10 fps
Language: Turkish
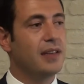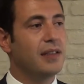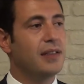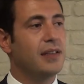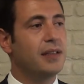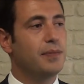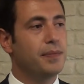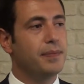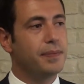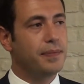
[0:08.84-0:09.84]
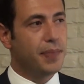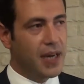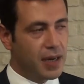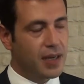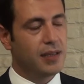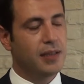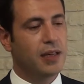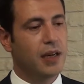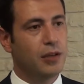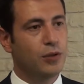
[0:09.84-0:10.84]
Ee,
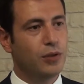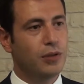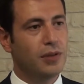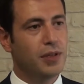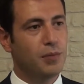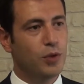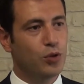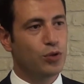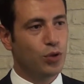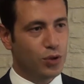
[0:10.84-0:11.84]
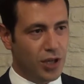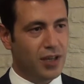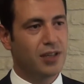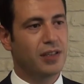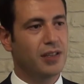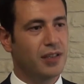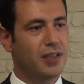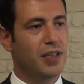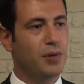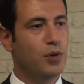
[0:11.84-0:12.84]
perakende kanunu 29 Ocak
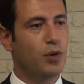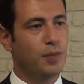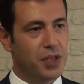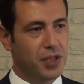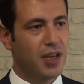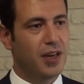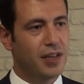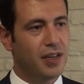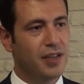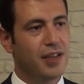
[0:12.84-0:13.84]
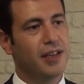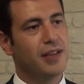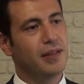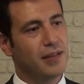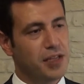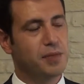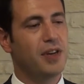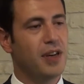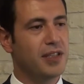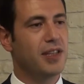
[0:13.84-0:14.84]
2015 e, tarihinde
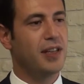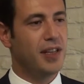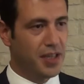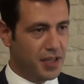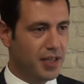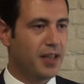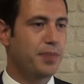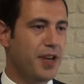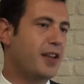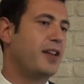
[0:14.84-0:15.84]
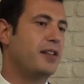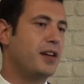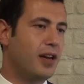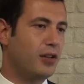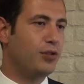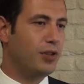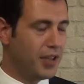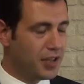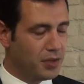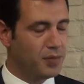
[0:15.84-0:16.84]
resmi gazetede yayınlanan perakende
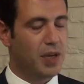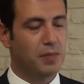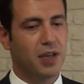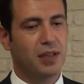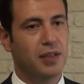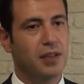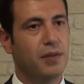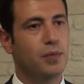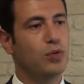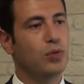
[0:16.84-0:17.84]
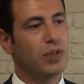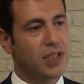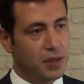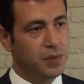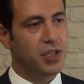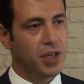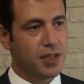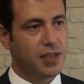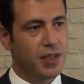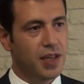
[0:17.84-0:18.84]
kanunuyla tanımlanmaktadır ve bu tanım
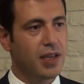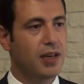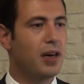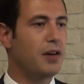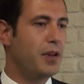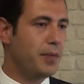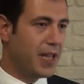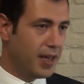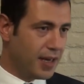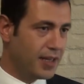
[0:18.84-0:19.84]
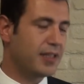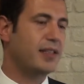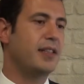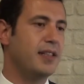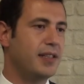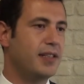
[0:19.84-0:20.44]
içerisine AVM'ler e,